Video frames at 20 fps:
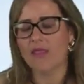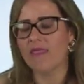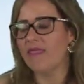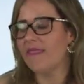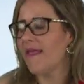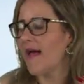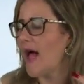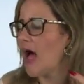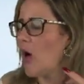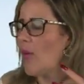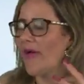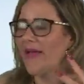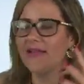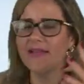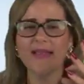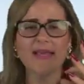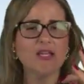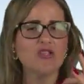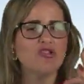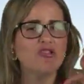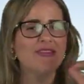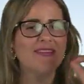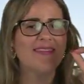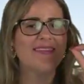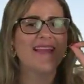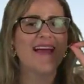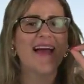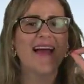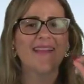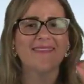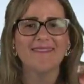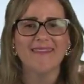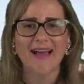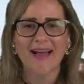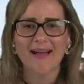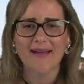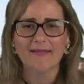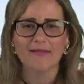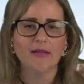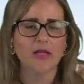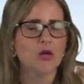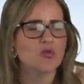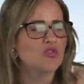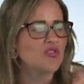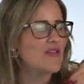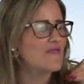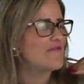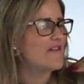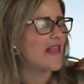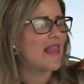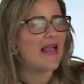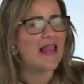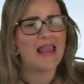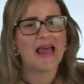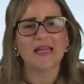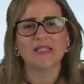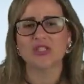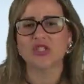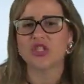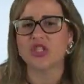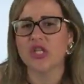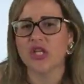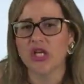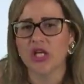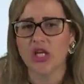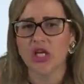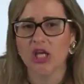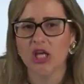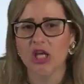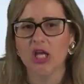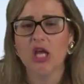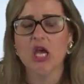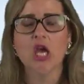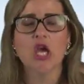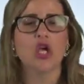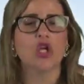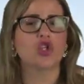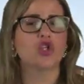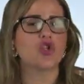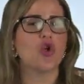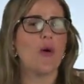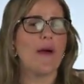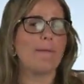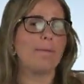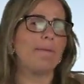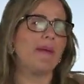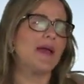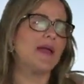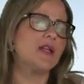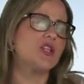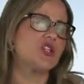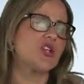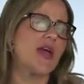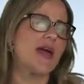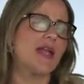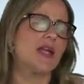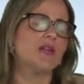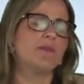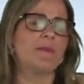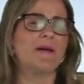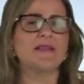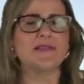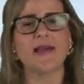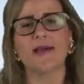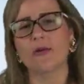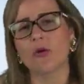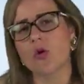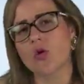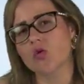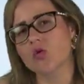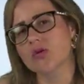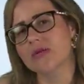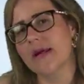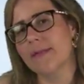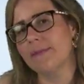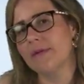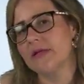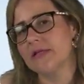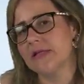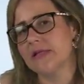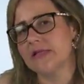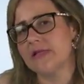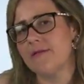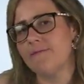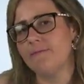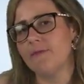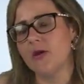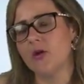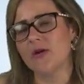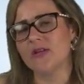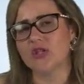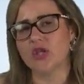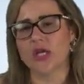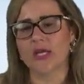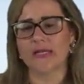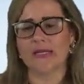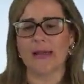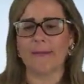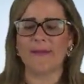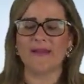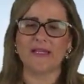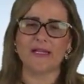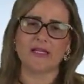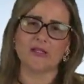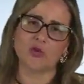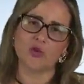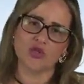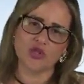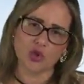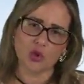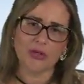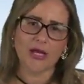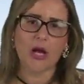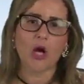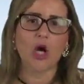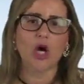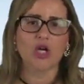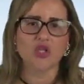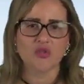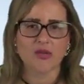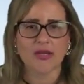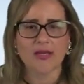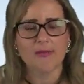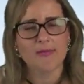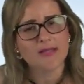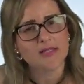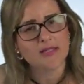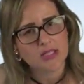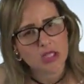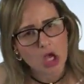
Não entendi nada, não sei falar latim, estou apenas querendo passar no concurso da Polícia Civil. A senhora dá para traduzir o negócio aí, minha